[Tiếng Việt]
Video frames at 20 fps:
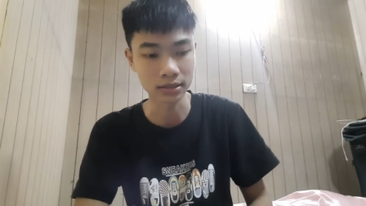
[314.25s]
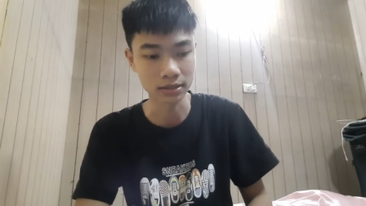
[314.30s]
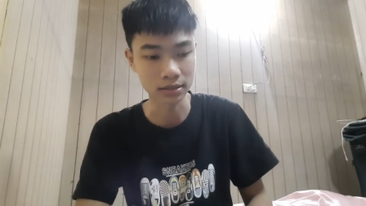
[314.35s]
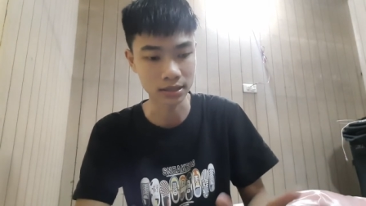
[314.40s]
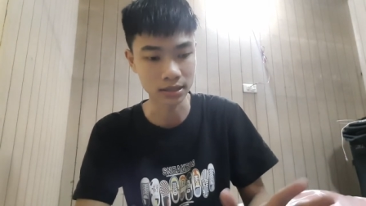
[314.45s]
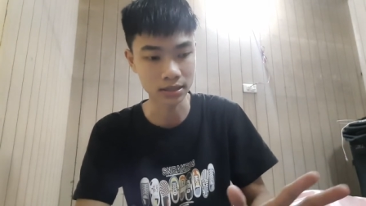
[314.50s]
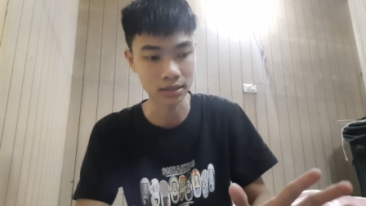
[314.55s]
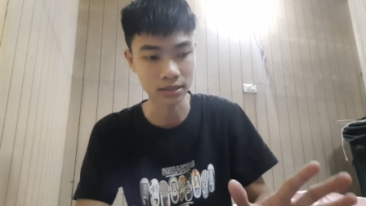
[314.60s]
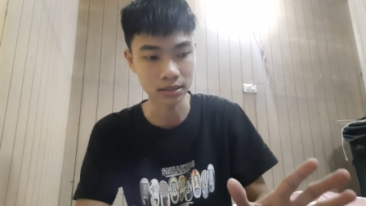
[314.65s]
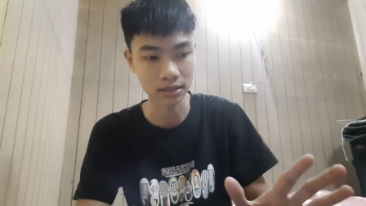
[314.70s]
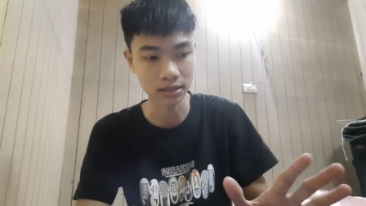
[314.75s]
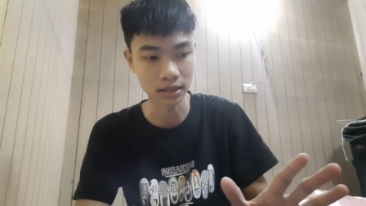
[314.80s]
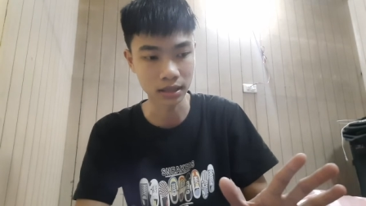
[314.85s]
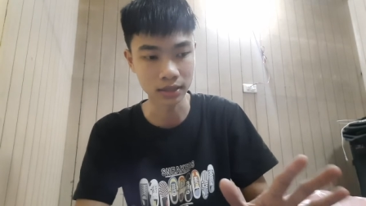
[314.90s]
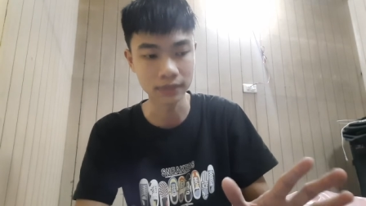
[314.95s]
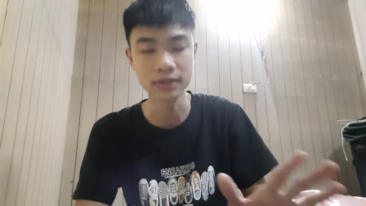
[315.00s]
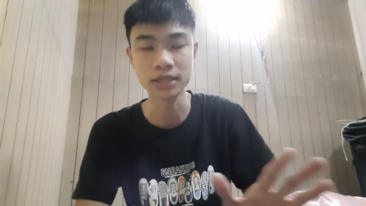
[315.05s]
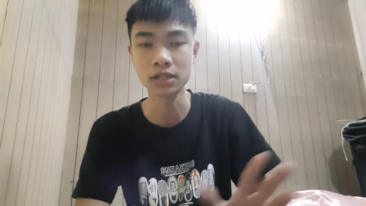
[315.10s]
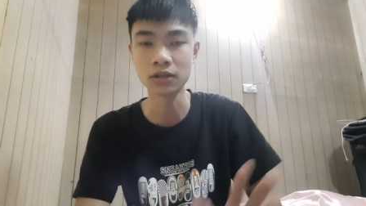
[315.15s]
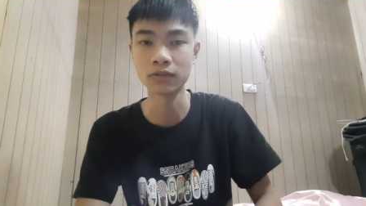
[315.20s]
sẽ
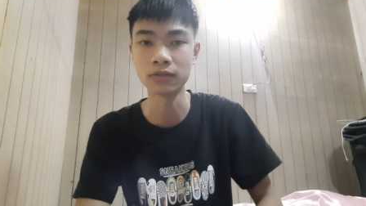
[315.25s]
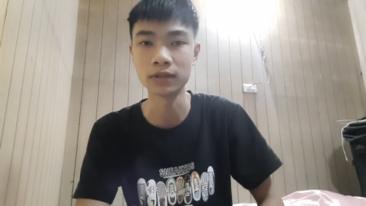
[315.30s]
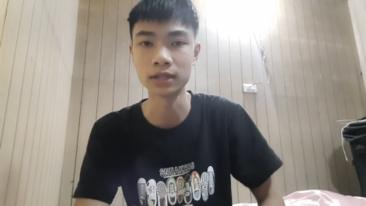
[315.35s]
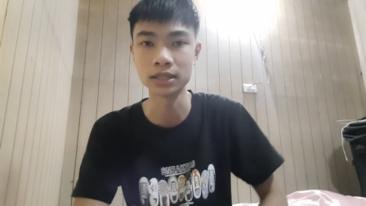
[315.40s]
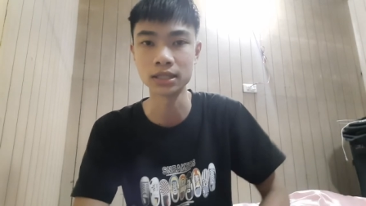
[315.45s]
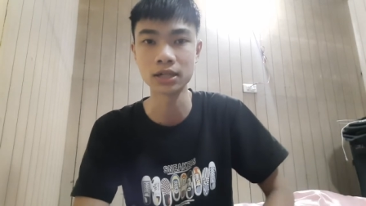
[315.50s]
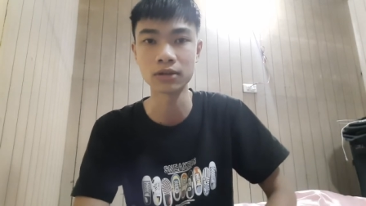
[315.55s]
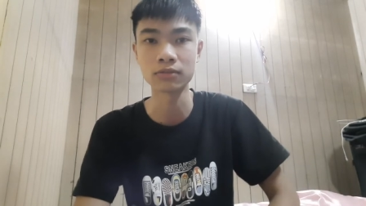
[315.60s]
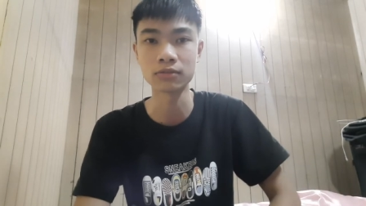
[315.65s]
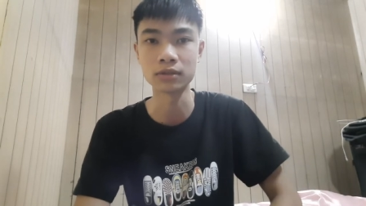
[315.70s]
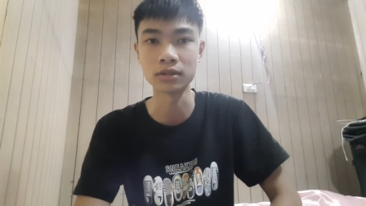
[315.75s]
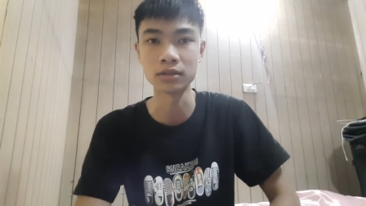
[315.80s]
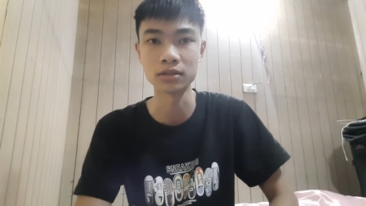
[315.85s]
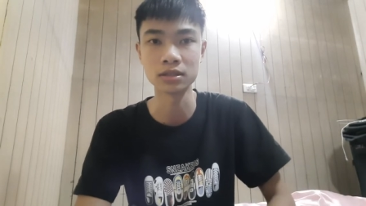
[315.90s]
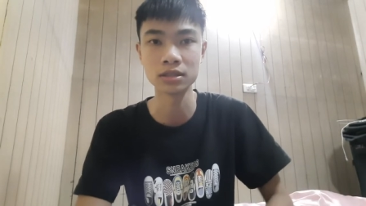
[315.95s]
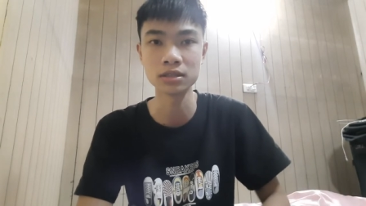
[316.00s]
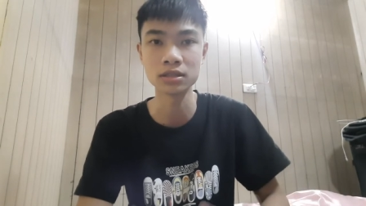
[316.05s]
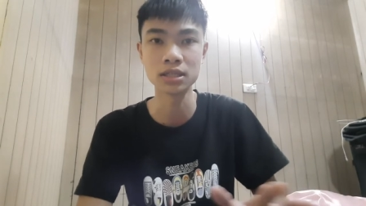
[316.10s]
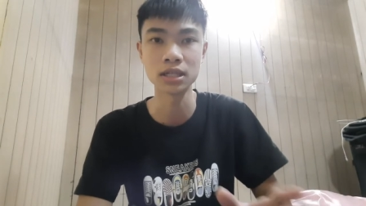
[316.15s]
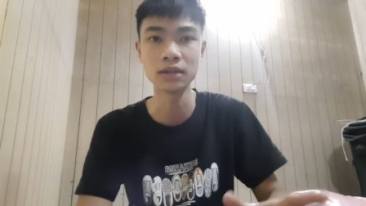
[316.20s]
ấy về xong về trong
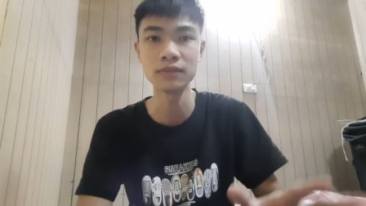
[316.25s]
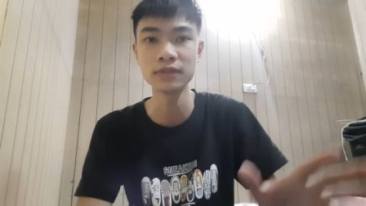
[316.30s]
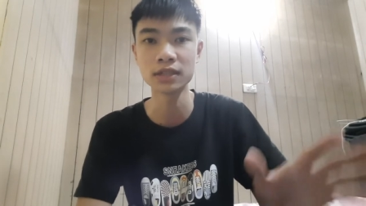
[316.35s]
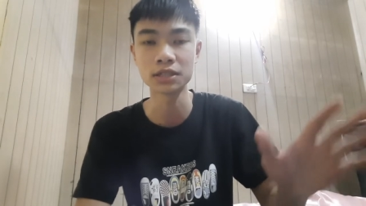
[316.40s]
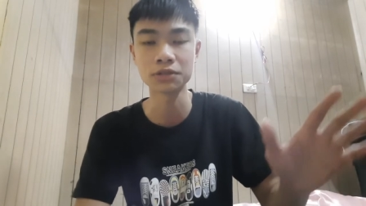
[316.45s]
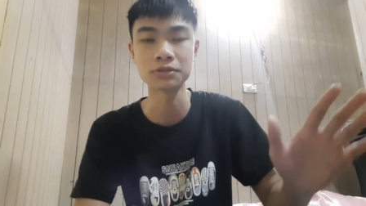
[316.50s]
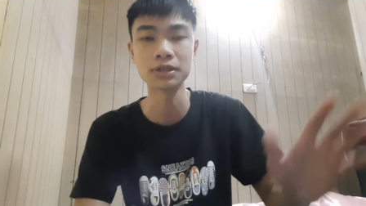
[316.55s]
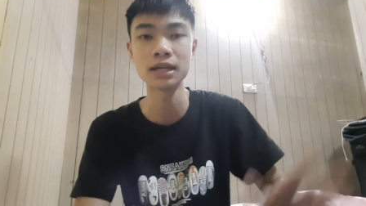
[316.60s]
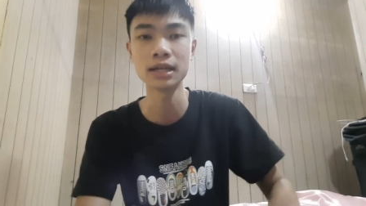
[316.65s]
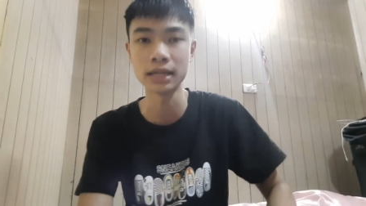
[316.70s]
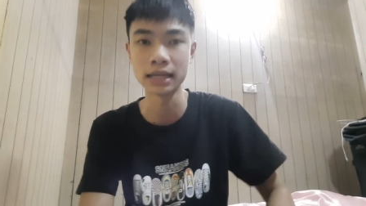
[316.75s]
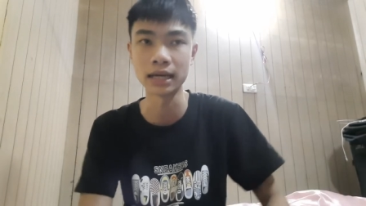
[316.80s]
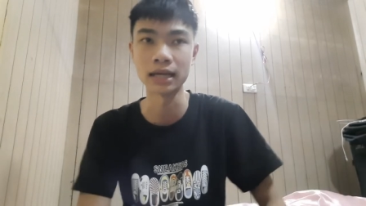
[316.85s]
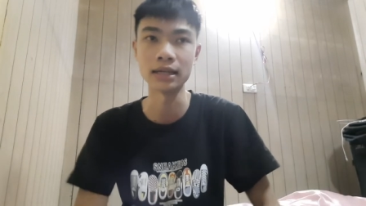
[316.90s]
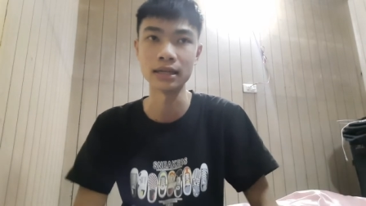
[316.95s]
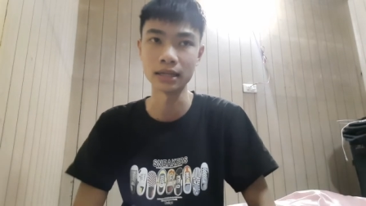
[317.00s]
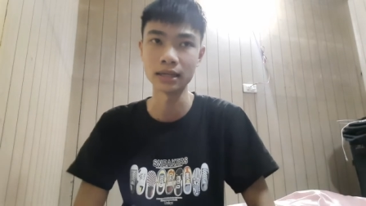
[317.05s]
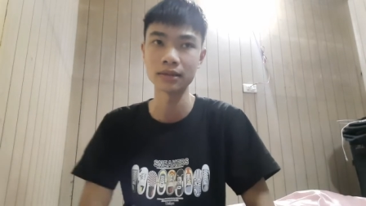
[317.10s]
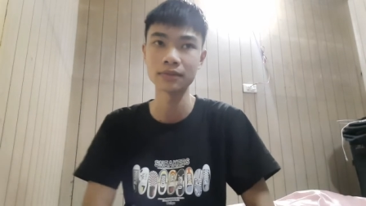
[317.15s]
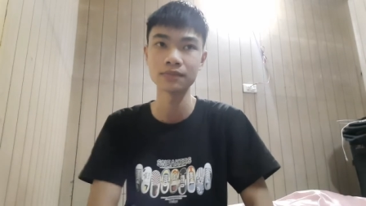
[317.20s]
dư chấn về trong đất liền
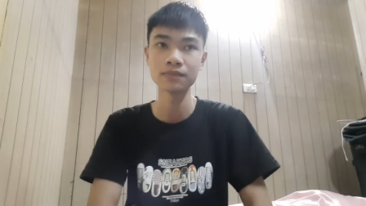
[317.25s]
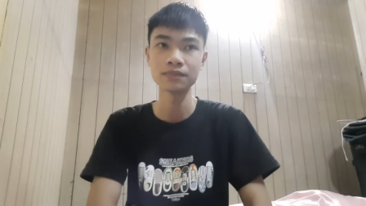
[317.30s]
đấy.